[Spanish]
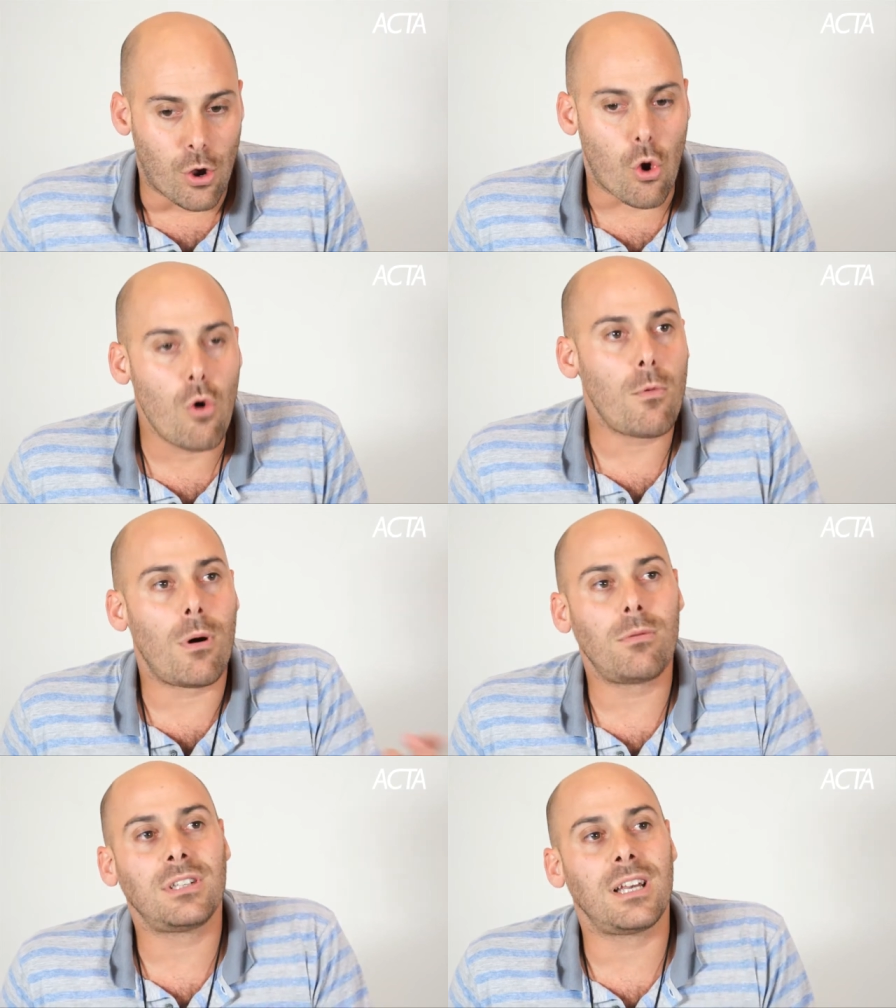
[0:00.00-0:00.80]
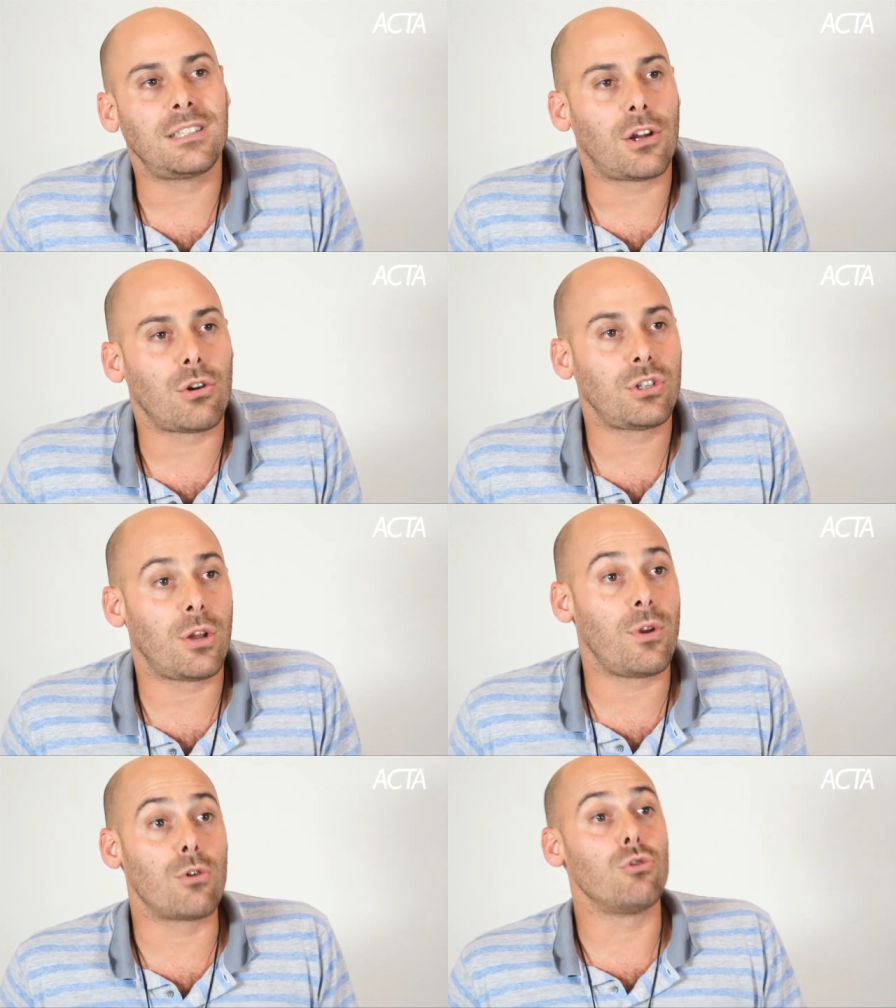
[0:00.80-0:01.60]
cómo vamos a desarrollar
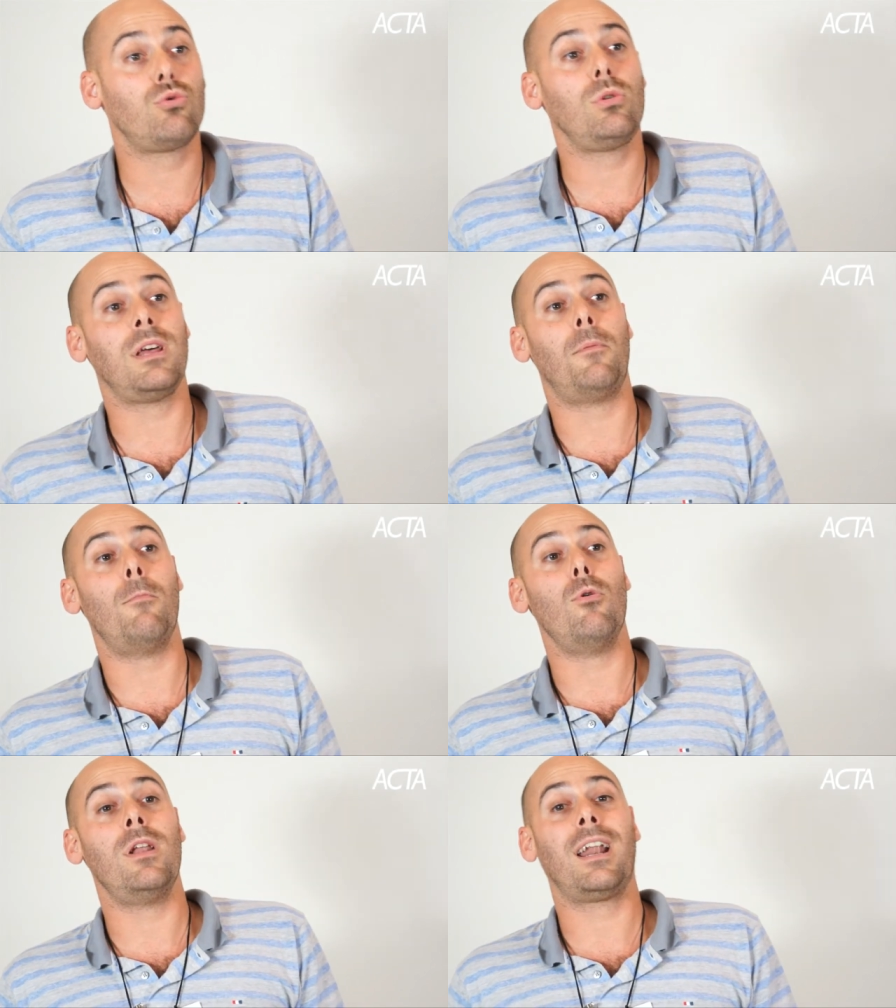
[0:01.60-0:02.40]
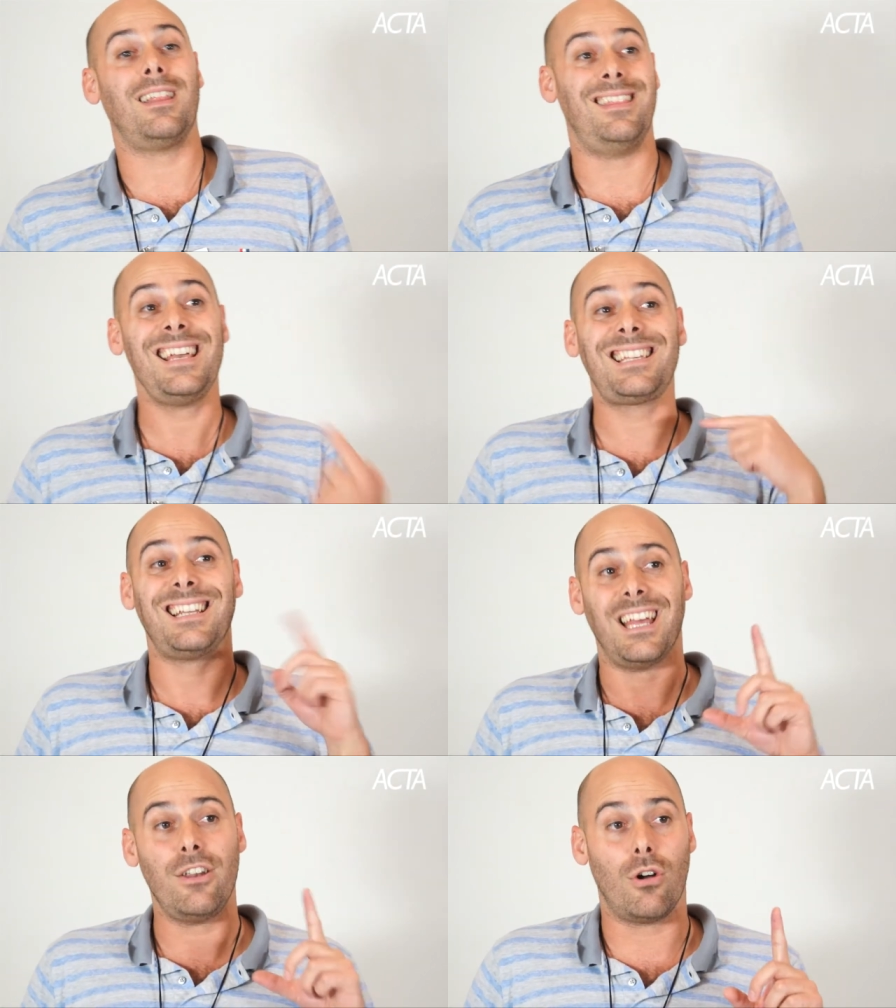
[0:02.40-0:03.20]
una consulta popular de ese
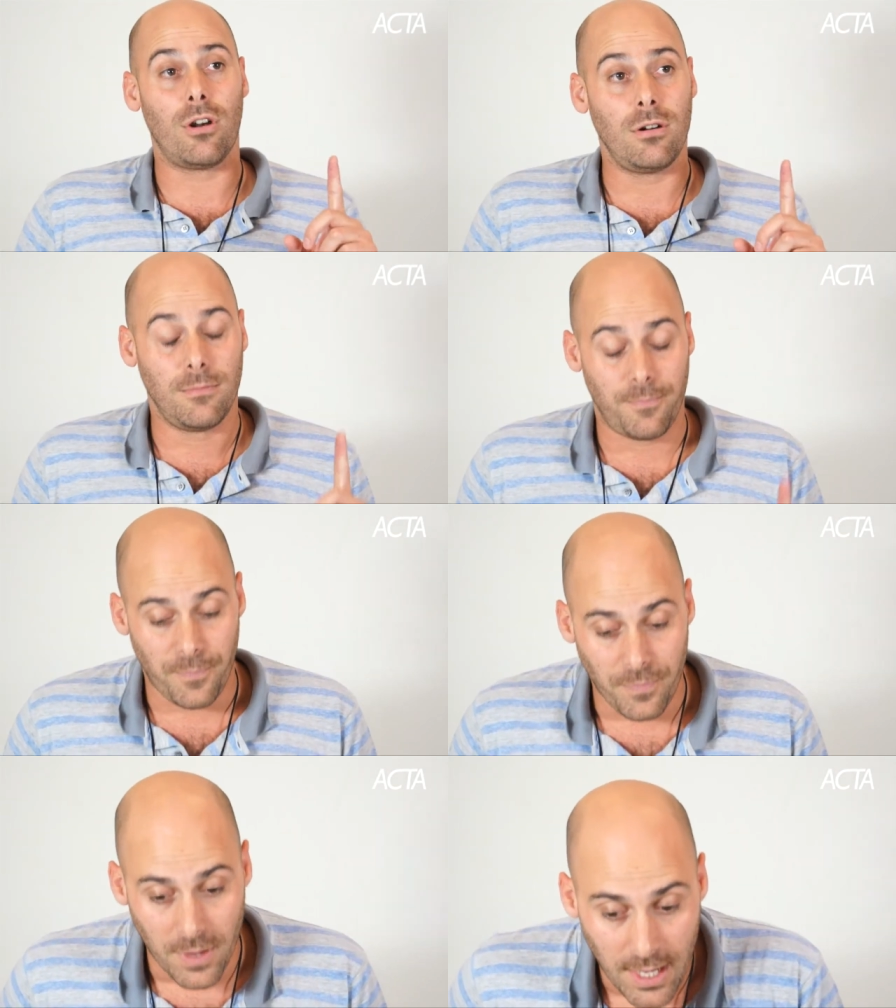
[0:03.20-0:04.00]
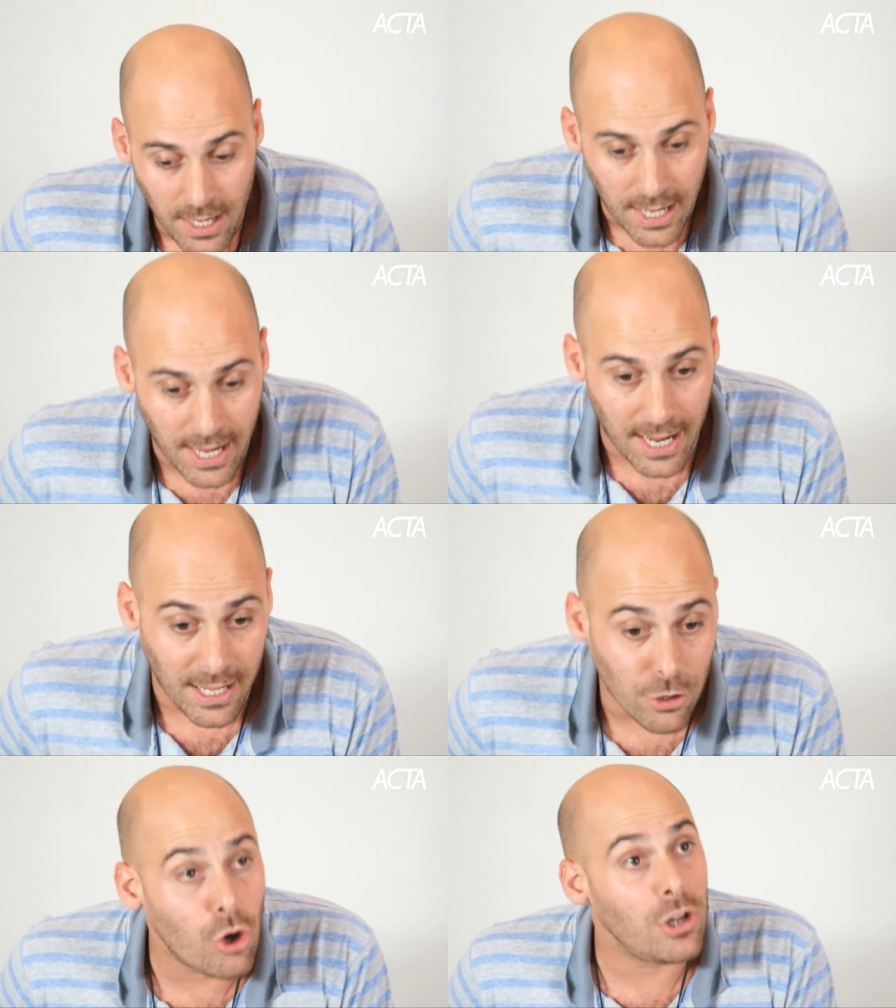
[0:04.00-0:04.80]
tenor
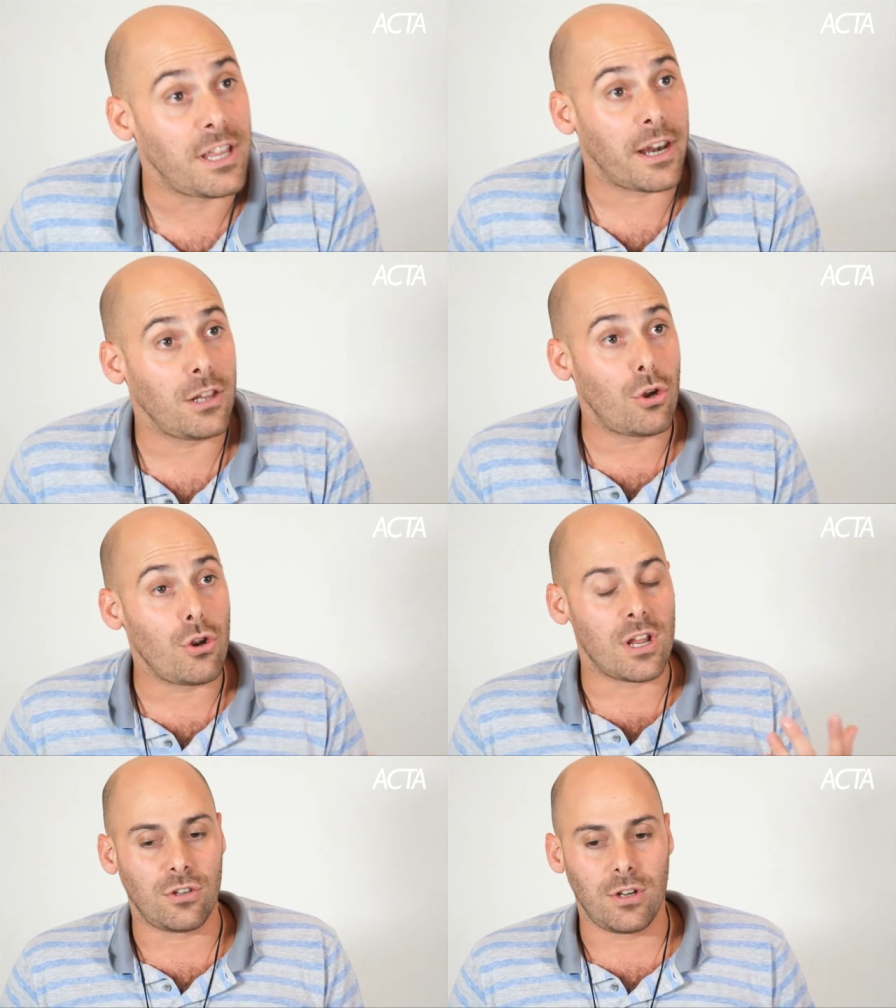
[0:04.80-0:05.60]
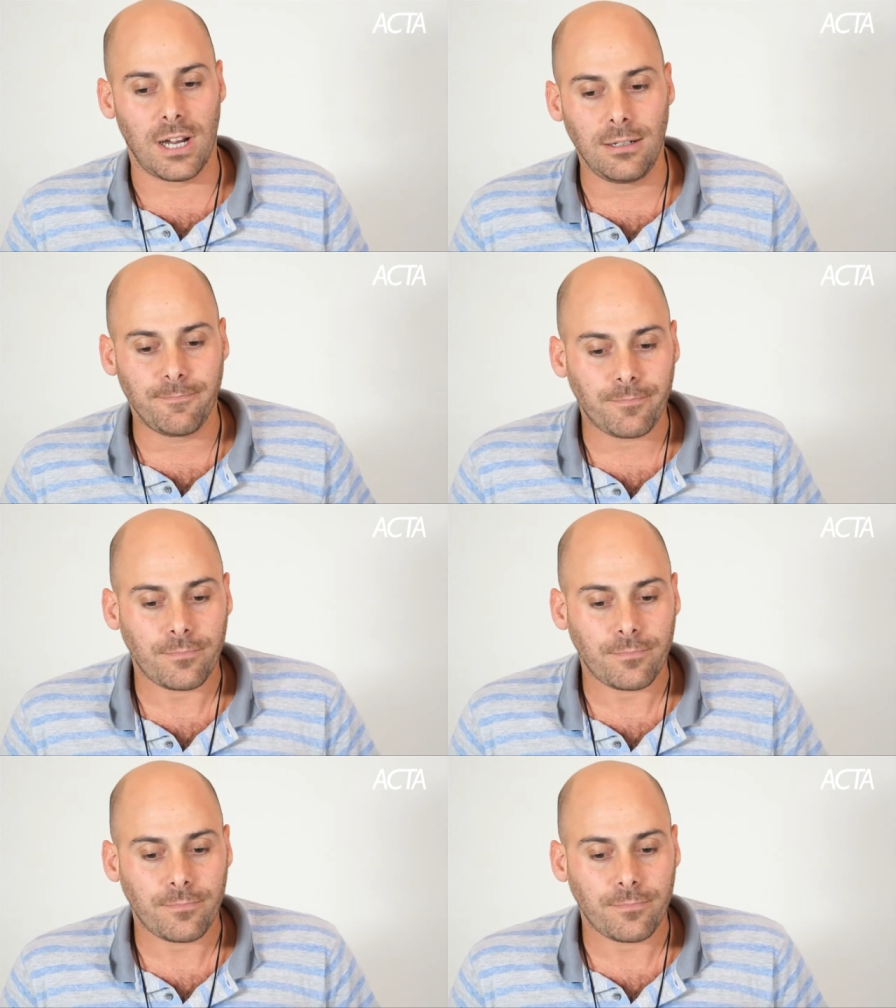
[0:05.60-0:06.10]
en todo el territorio nacional,